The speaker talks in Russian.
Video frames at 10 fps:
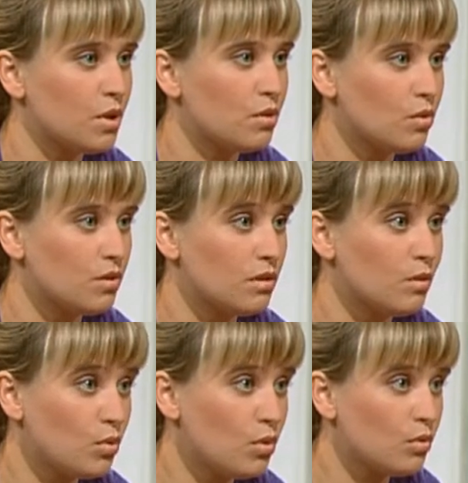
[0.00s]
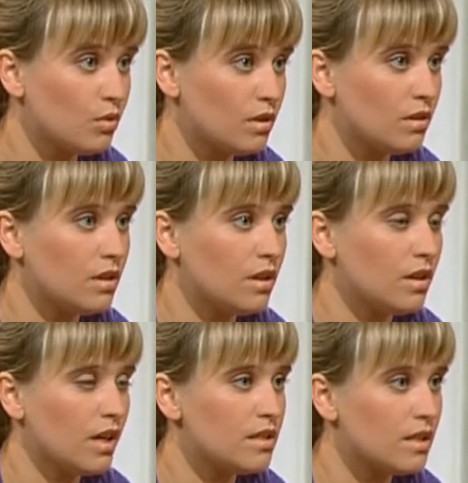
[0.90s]
приходят к Богу,
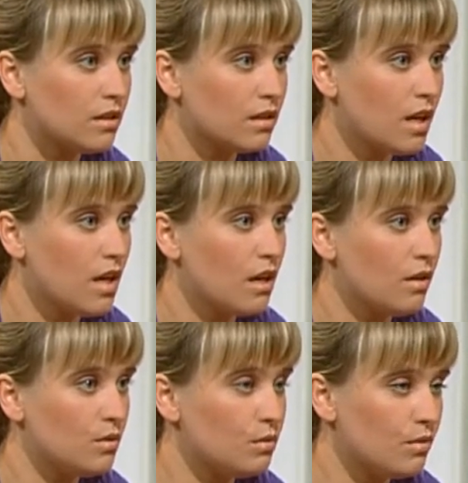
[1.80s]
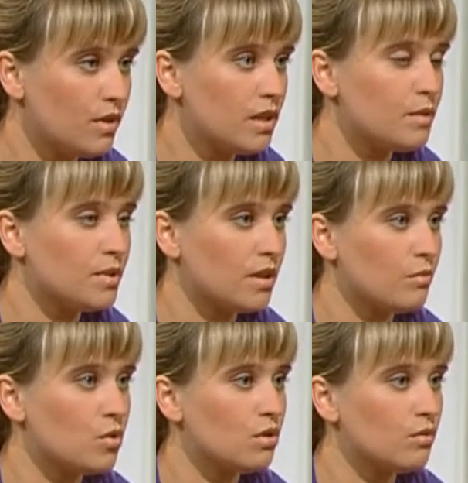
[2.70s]
не хотят в Него верить,
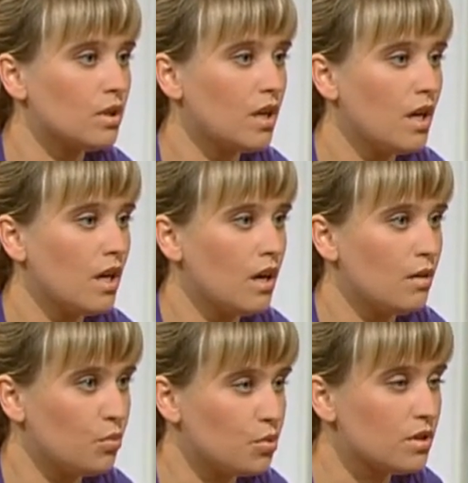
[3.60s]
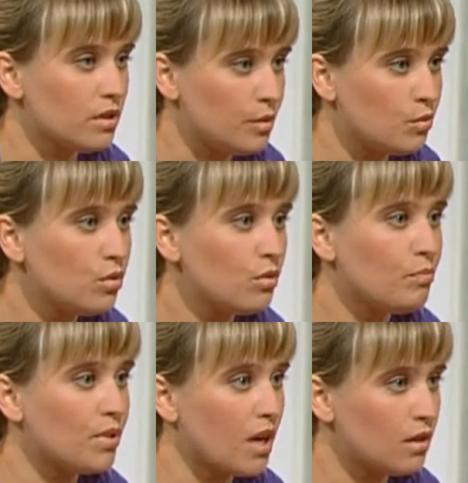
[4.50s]
потому что вот путь к нему
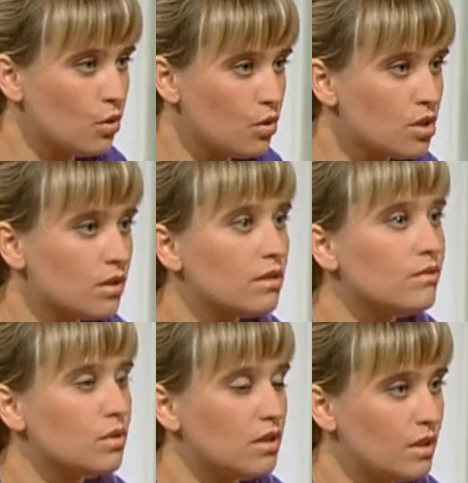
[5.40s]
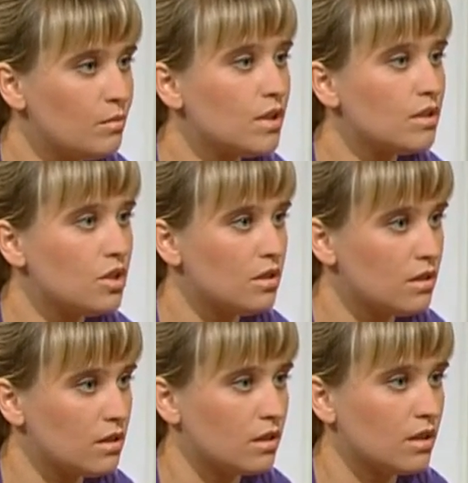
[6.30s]
Нужно проложен вот именно
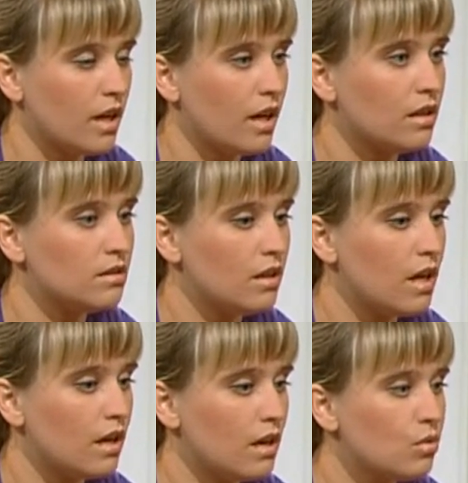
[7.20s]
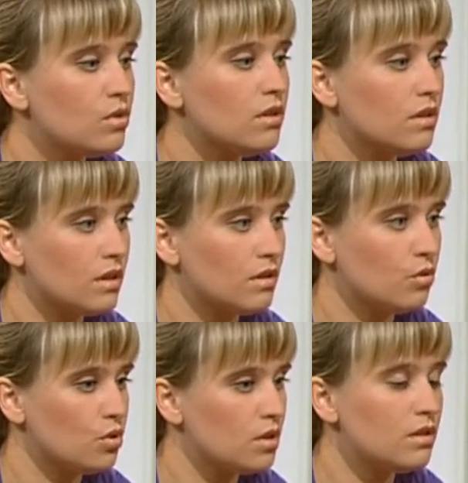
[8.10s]
через это. А для кого-то это
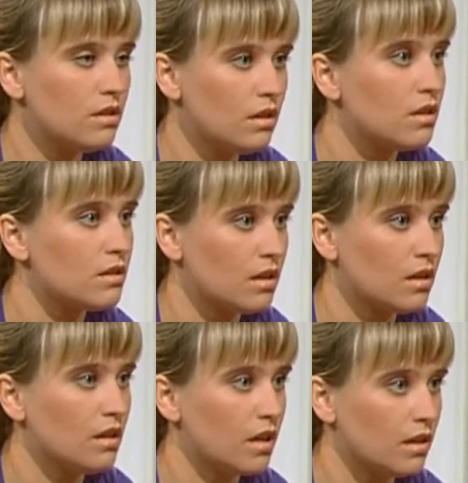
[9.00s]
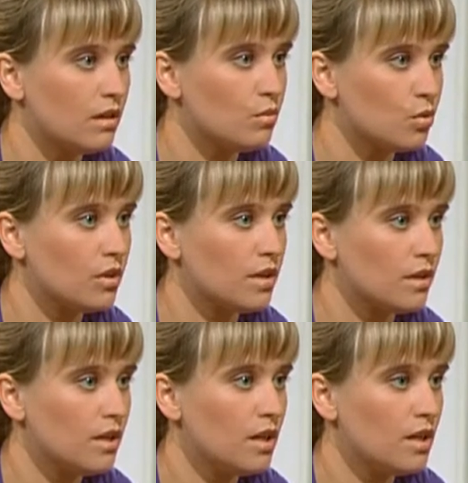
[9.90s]
очень сильные страдания и
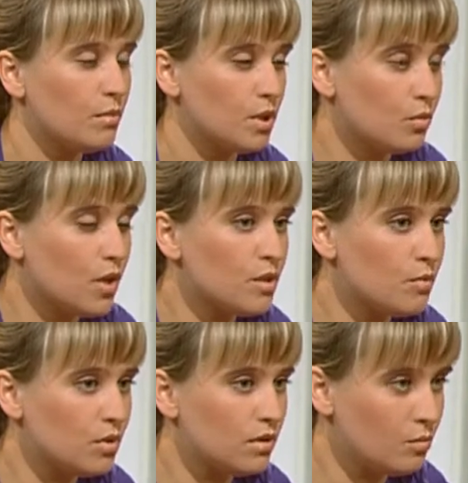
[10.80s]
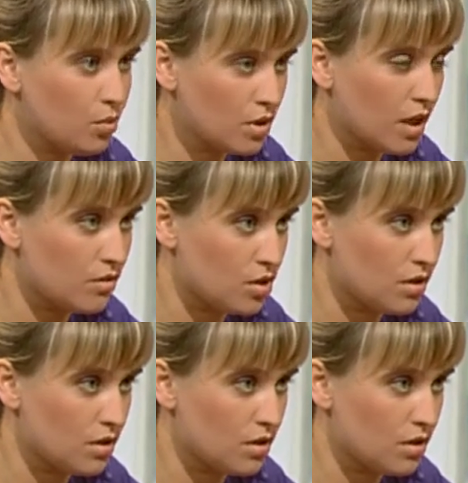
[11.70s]
муки. Поэтому Господь и допускает в